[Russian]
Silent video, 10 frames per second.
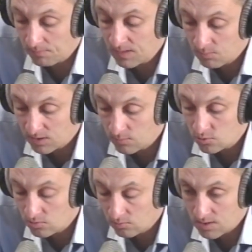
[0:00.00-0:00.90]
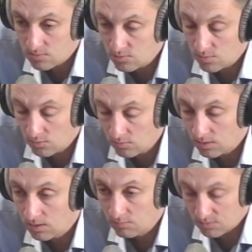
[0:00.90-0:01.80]
Потому что у нас очень много,
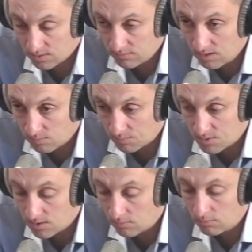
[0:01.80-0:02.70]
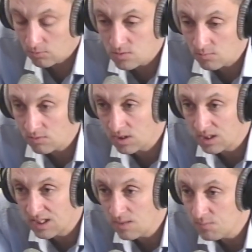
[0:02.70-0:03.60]
мы же говорили про психологию, очень много
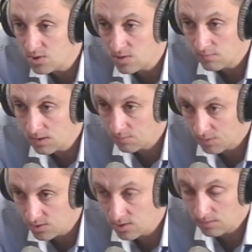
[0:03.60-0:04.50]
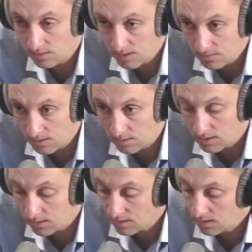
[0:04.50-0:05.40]
непищевых причин для еды.
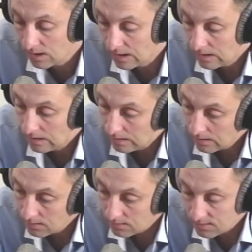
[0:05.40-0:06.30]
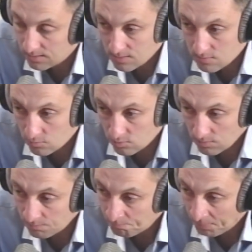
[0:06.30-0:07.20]
Когда еда служит
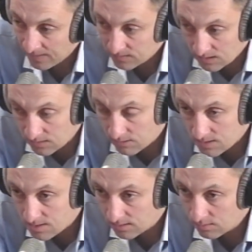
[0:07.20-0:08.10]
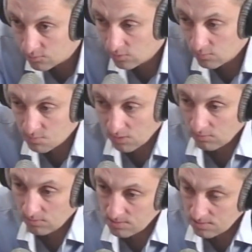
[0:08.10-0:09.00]
транквилизатором, чтобы
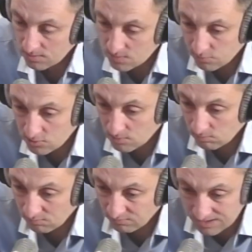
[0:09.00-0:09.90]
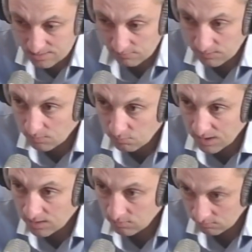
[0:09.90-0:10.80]
успокоиться, способом влиться в
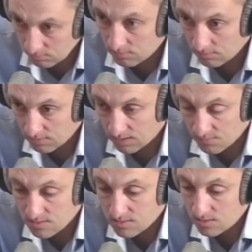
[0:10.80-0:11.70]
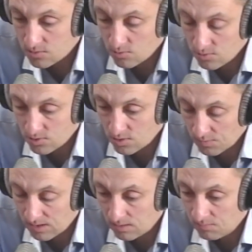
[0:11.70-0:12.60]
компанию, ну, таким социализующим
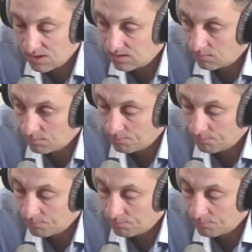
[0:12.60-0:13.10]
элементом,